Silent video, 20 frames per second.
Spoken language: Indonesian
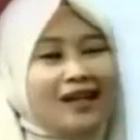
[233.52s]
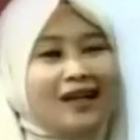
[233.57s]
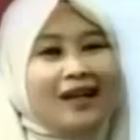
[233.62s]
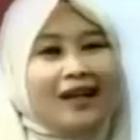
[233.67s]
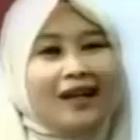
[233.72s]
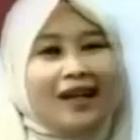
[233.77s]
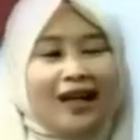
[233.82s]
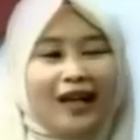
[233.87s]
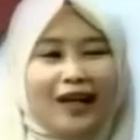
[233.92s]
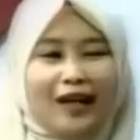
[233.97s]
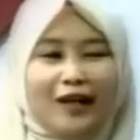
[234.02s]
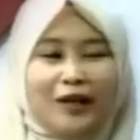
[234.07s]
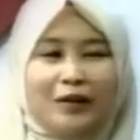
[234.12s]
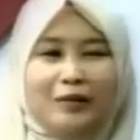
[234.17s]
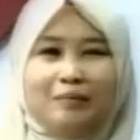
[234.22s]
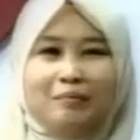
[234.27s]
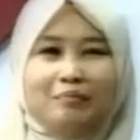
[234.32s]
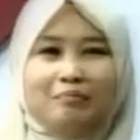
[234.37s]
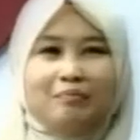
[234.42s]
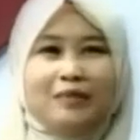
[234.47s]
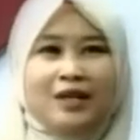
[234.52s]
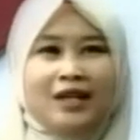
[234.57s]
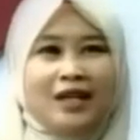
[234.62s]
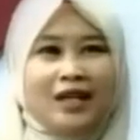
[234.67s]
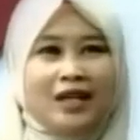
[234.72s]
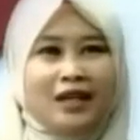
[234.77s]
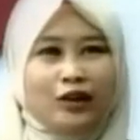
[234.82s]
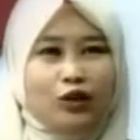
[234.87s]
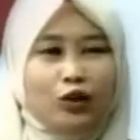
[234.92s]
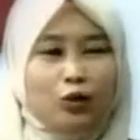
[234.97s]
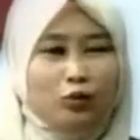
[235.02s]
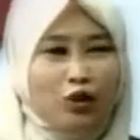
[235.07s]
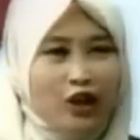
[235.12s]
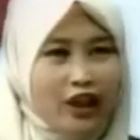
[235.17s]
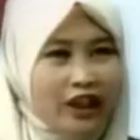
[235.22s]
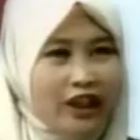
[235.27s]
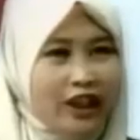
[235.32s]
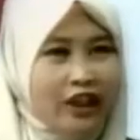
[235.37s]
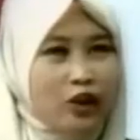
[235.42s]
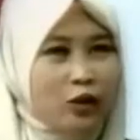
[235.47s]
Um, tubuh
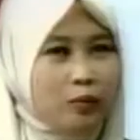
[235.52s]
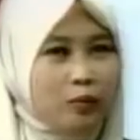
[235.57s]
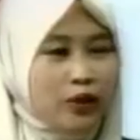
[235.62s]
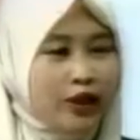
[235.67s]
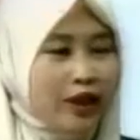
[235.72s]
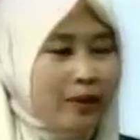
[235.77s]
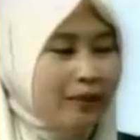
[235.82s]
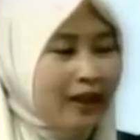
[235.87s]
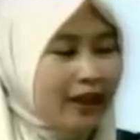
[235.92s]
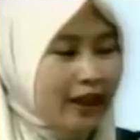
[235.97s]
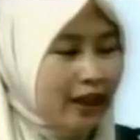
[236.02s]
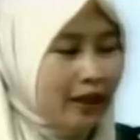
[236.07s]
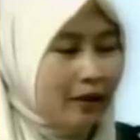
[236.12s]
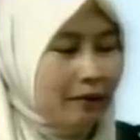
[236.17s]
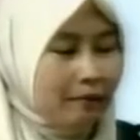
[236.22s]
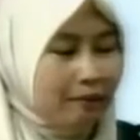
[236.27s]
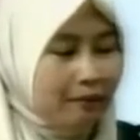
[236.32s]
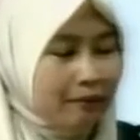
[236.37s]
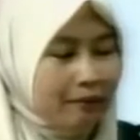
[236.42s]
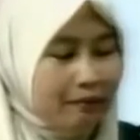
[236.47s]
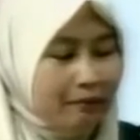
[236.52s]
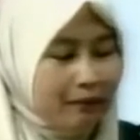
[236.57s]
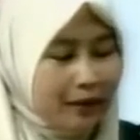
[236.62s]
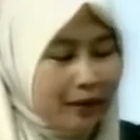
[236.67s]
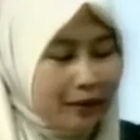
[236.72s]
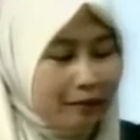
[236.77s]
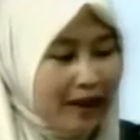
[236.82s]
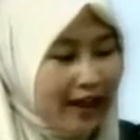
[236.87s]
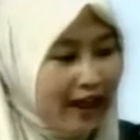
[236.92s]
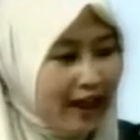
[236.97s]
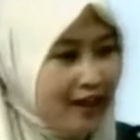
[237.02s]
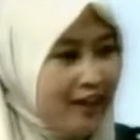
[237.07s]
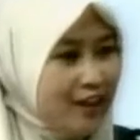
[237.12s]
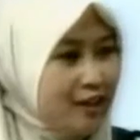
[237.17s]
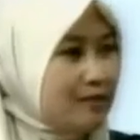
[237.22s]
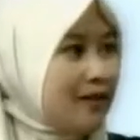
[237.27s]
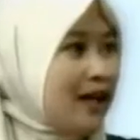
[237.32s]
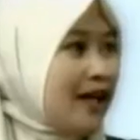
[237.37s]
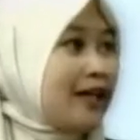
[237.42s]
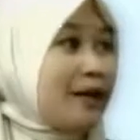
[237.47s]
kita itu punya meta,
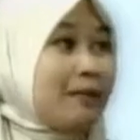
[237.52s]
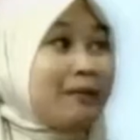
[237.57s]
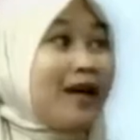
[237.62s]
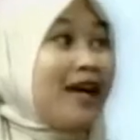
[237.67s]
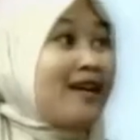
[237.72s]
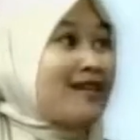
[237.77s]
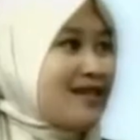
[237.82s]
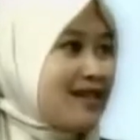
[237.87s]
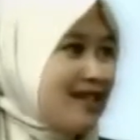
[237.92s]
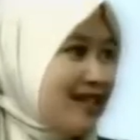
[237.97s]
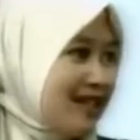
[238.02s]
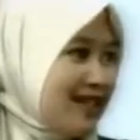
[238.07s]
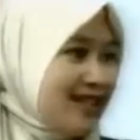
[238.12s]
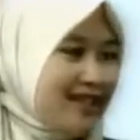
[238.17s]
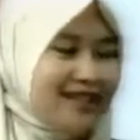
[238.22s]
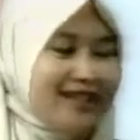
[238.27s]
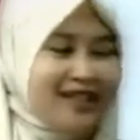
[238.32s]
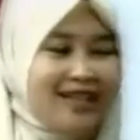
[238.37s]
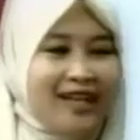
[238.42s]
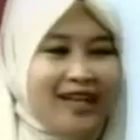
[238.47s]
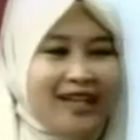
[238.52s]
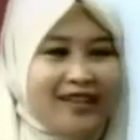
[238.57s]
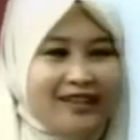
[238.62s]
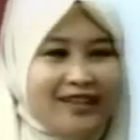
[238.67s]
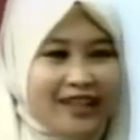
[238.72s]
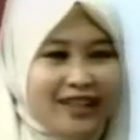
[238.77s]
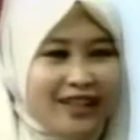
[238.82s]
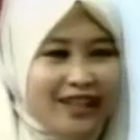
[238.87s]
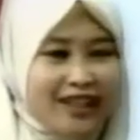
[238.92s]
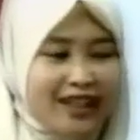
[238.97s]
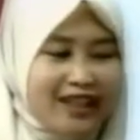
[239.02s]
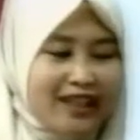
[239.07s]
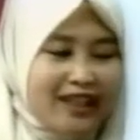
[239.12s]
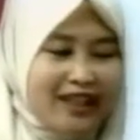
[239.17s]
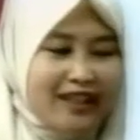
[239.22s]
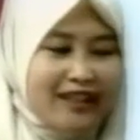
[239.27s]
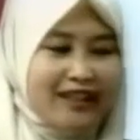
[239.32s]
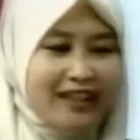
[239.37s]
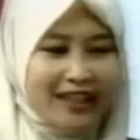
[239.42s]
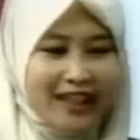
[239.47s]
mekanisme adaptasi. hmm Jadi
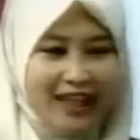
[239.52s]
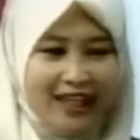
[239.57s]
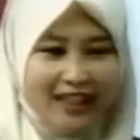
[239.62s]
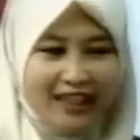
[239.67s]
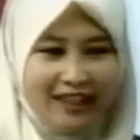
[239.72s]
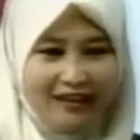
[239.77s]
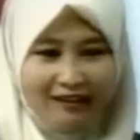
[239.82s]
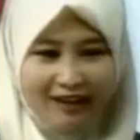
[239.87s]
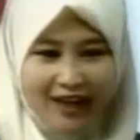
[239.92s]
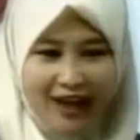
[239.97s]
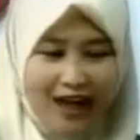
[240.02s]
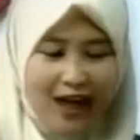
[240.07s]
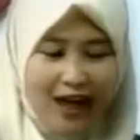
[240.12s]
ketika kita